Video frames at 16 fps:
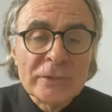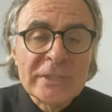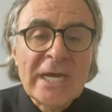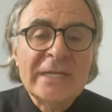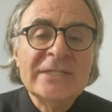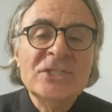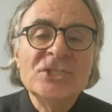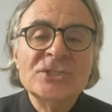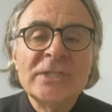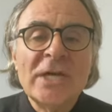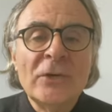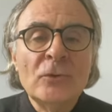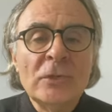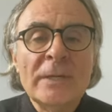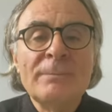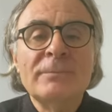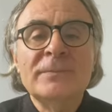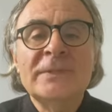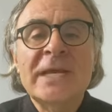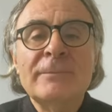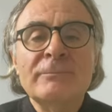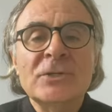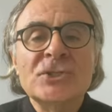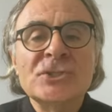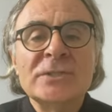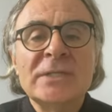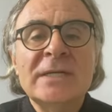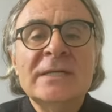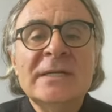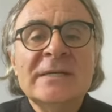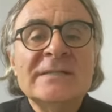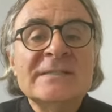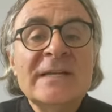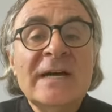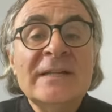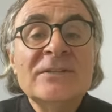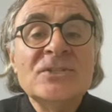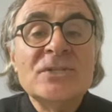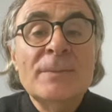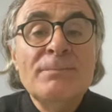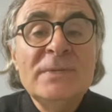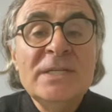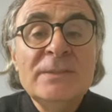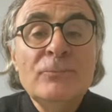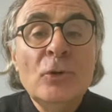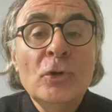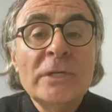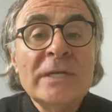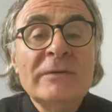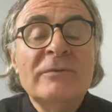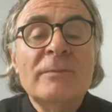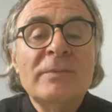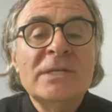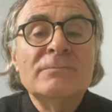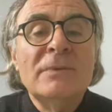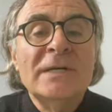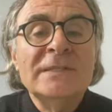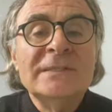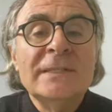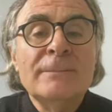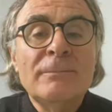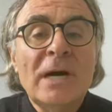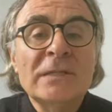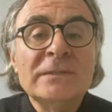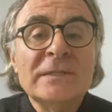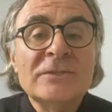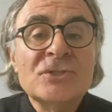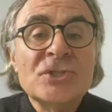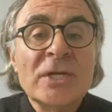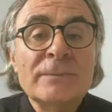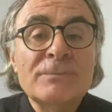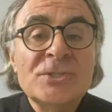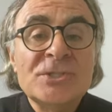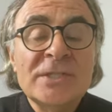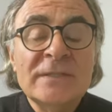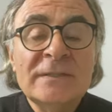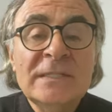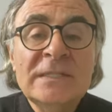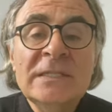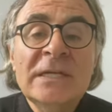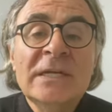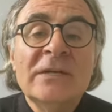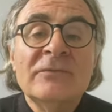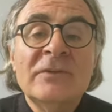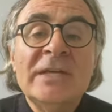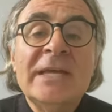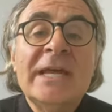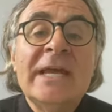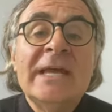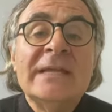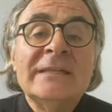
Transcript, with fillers: Yani iştah öyle tek başına sadece bir bölge ve bir maddeye bağlanacak bir şey değil ve